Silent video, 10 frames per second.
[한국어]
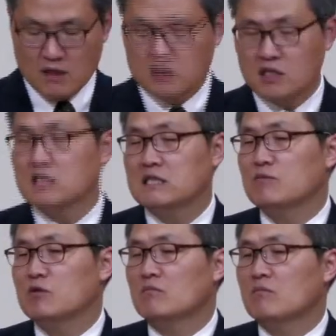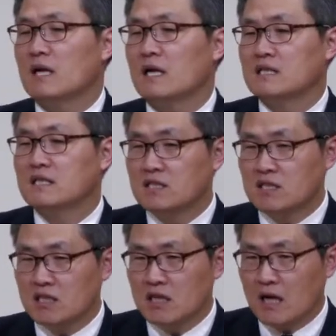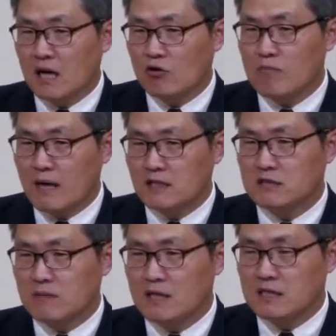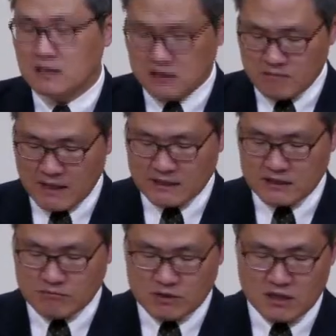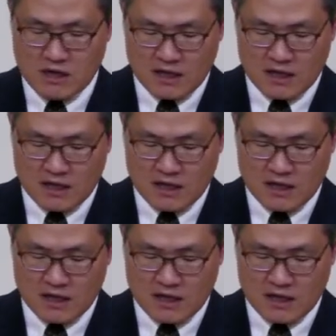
70년 만에 그칠이라고 말씀하신 그 말씀을